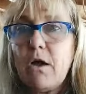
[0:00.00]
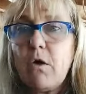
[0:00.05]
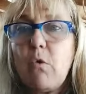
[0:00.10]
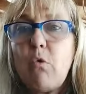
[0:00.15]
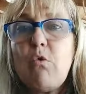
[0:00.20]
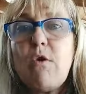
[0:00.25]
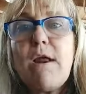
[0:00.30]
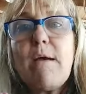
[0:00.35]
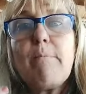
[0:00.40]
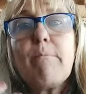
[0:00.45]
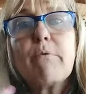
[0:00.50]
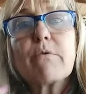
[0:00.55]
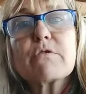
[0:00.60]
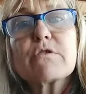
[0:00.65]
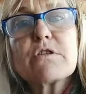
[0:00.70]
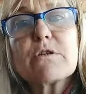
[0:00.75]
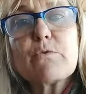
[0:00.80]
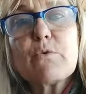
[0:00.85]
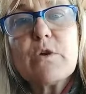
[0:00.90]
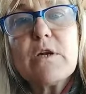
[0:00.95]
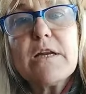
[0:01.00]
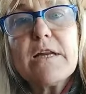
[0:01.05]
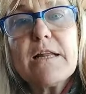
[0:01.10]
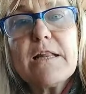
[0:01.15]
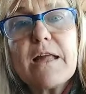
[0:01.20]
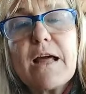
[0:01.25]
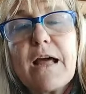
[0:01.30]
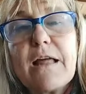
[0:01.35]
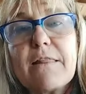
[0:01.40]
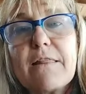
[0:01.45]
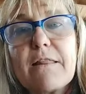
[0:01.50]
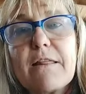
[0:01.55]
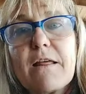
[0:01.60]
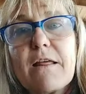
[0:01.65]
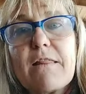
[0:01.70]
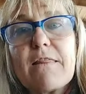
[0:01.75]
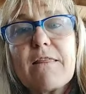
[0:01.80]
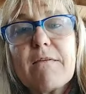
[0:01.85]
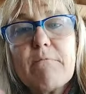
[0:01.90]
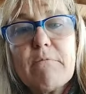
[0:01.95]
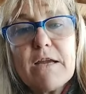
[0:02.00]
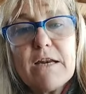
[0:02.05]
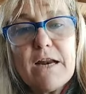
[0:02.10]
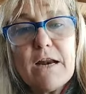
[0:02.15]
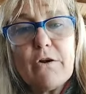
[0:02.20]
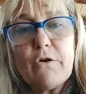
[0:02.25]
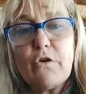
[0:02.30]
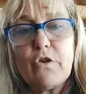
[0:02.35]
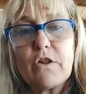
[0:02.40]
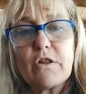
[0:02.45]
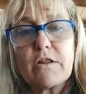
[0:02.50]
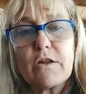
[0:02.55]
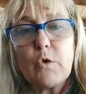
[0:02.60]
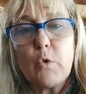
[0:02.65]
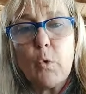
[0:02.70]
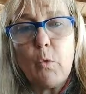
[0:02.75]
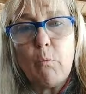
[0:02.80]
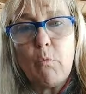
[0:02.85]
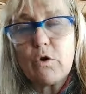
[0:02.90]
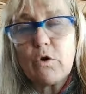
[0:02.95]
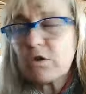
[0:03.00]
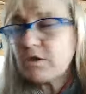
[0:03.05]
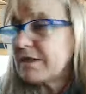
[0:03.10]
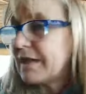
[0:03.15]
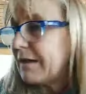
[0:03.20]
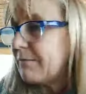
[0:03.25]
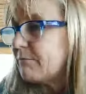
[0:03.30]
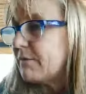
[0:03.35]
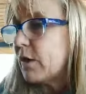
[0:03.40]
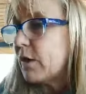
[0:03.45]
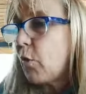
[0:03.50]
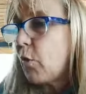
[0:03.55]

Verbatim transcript: una posibilidad de mirarnos desde el humor también.